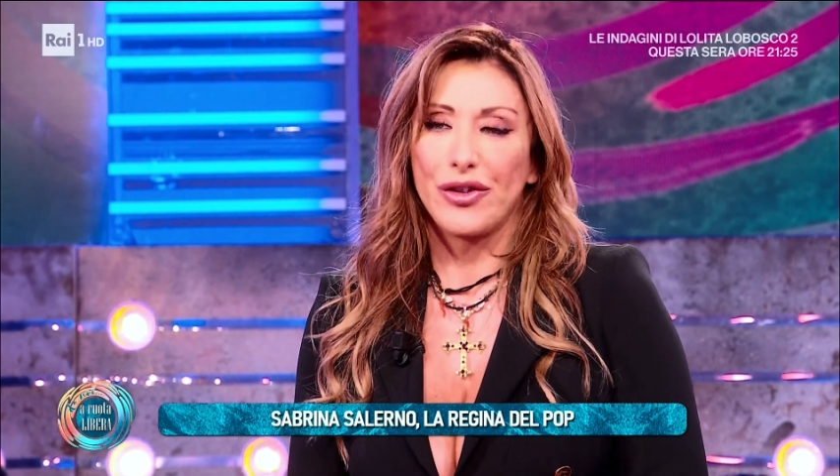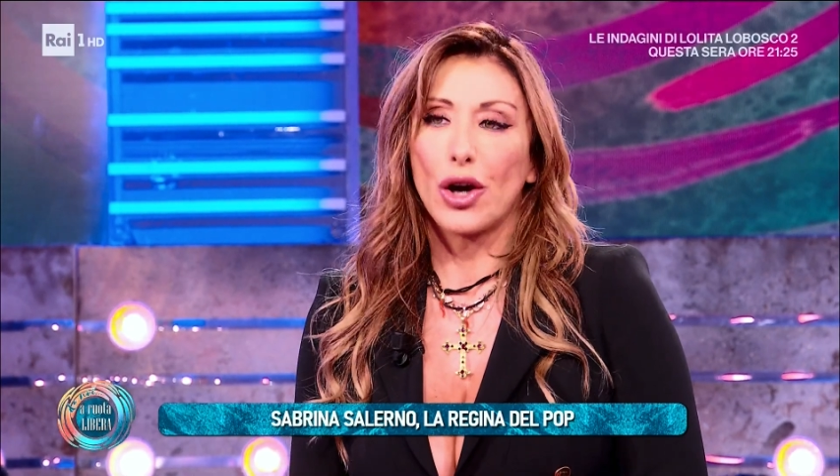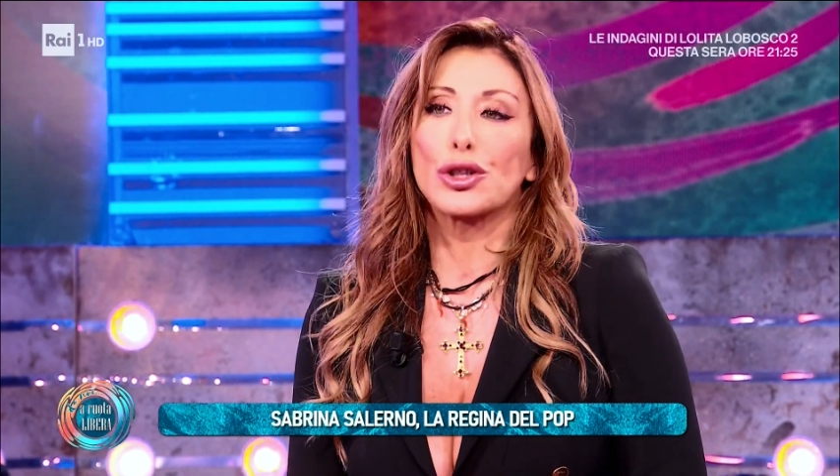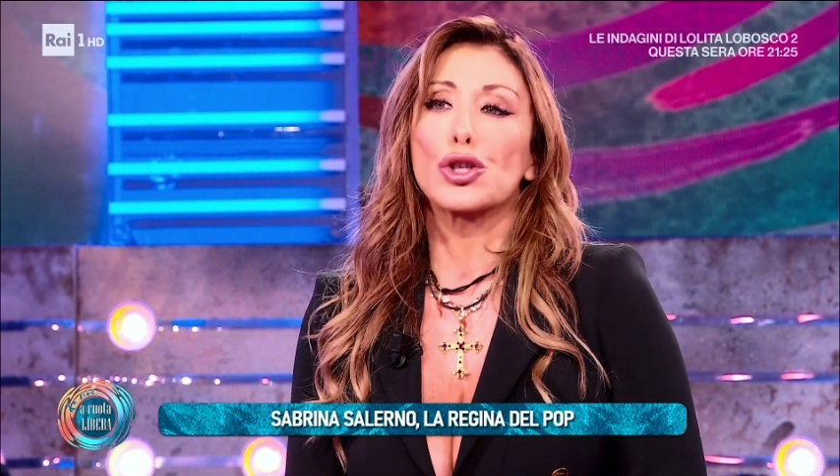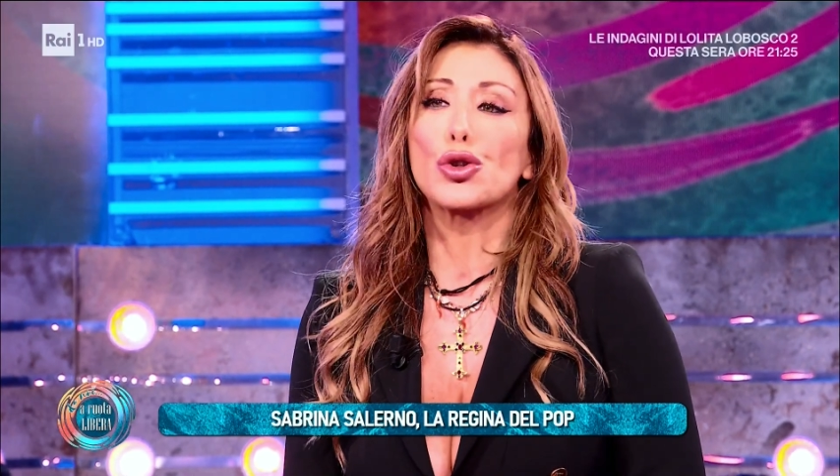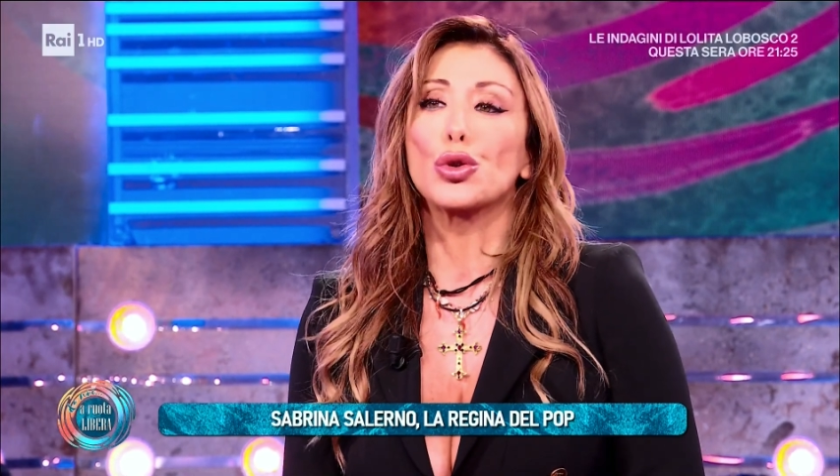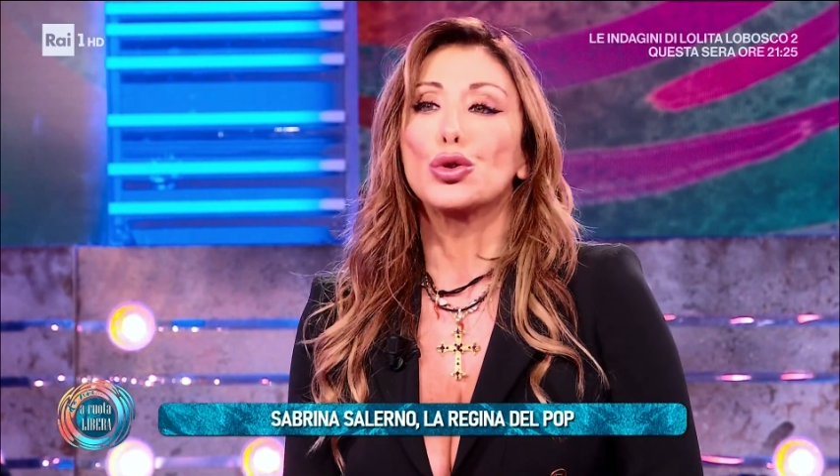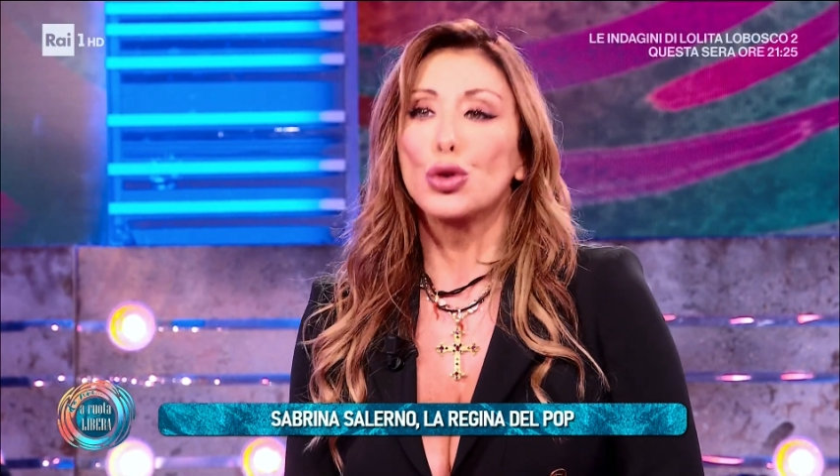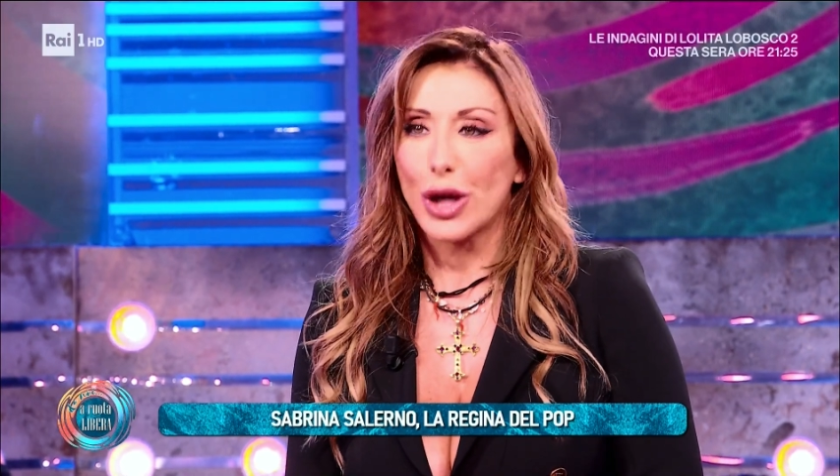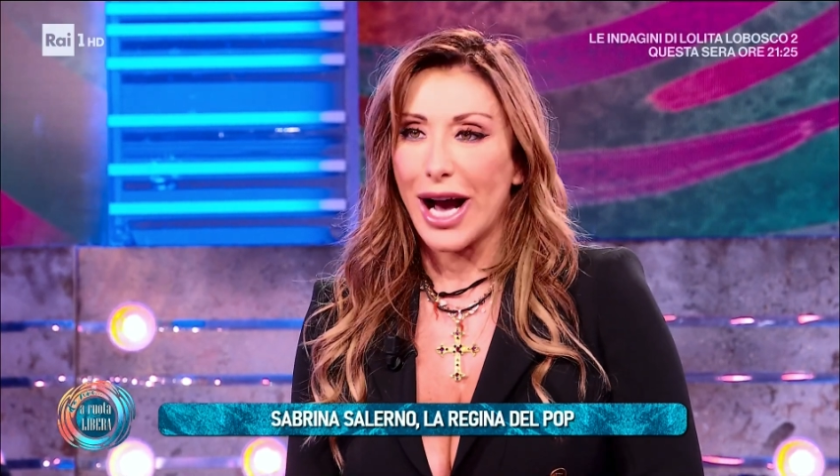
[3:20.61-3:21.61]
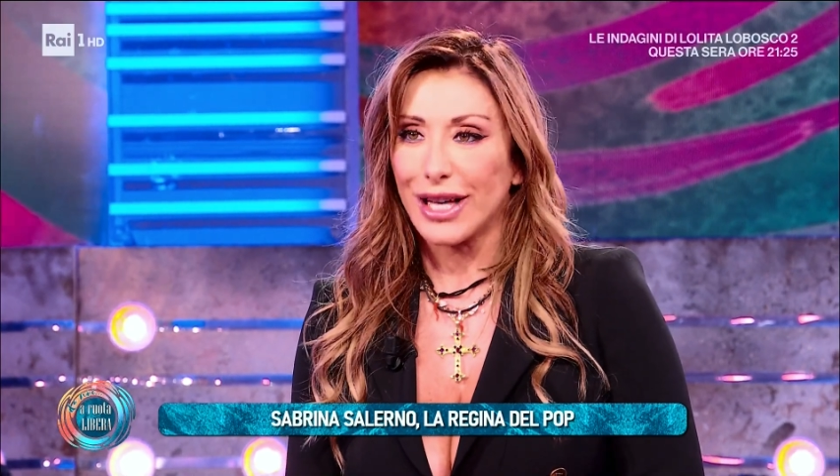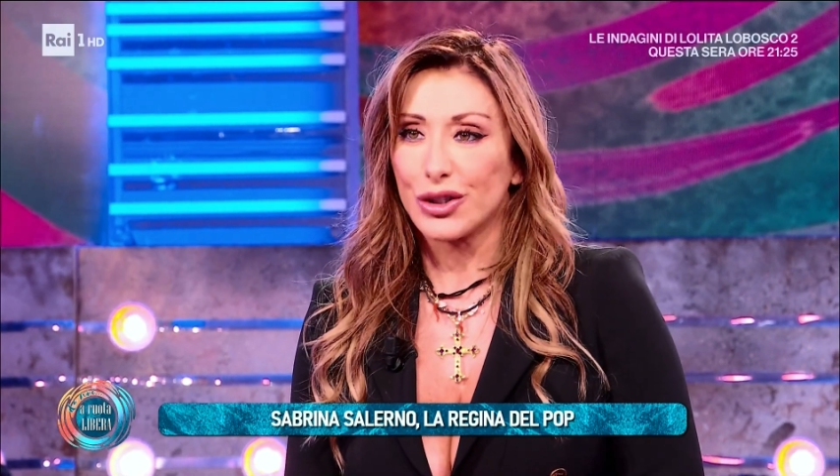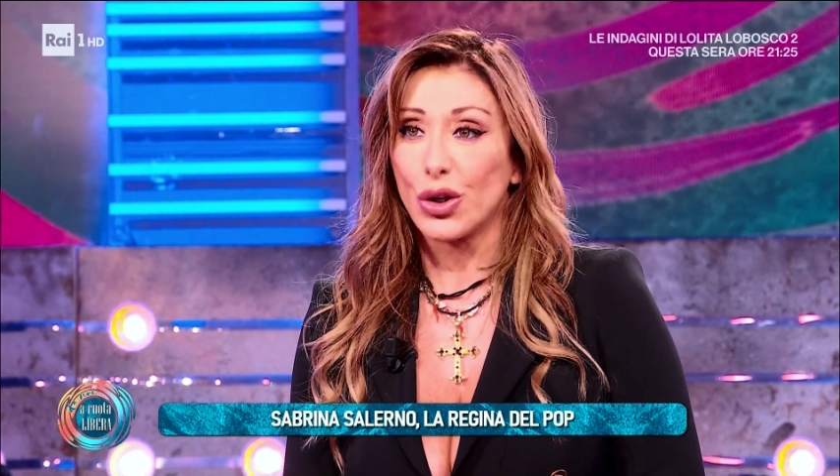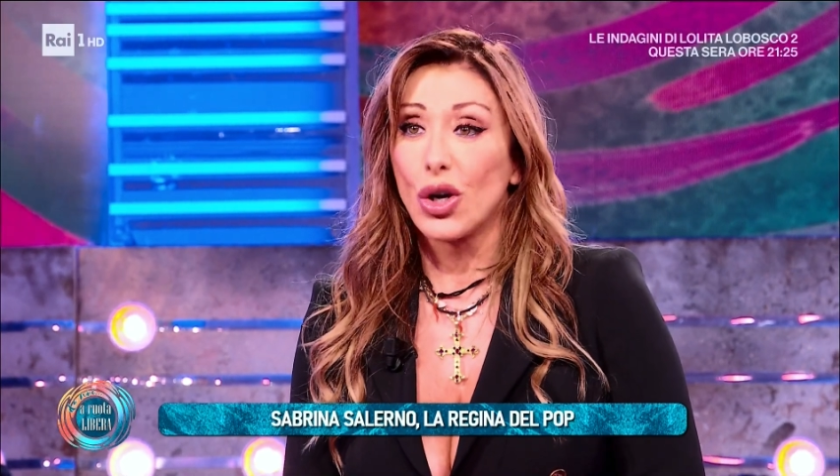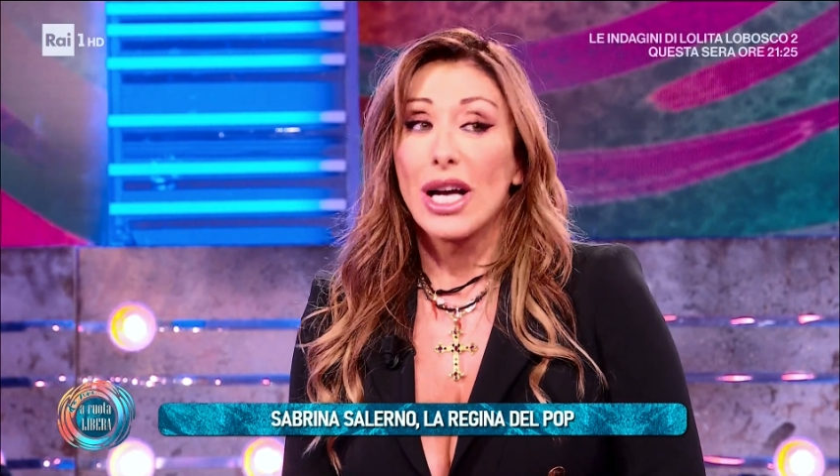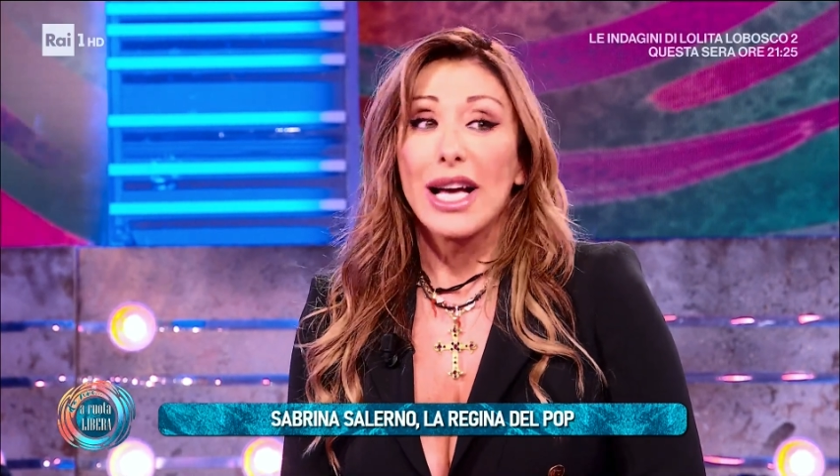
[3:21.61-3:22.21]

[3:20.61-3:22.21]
Forte, strutturato. strutturato.